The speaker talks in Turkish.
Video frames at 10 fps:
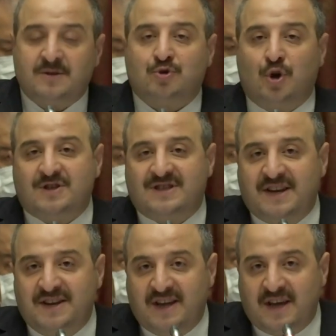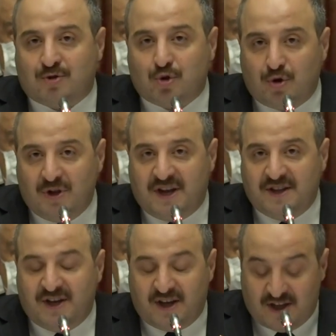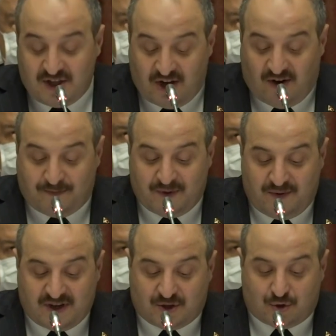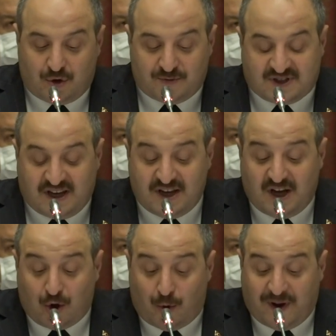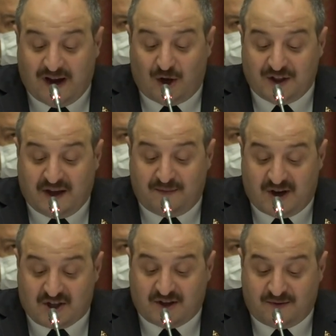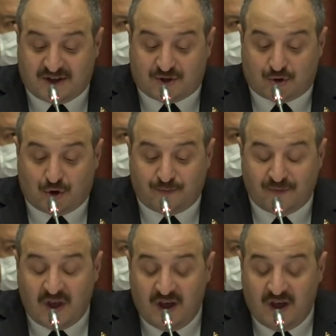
sözlerini, sorularını cevaplamak istiyorum. Sayın Garo Paylan'dan başlamak istiyorum.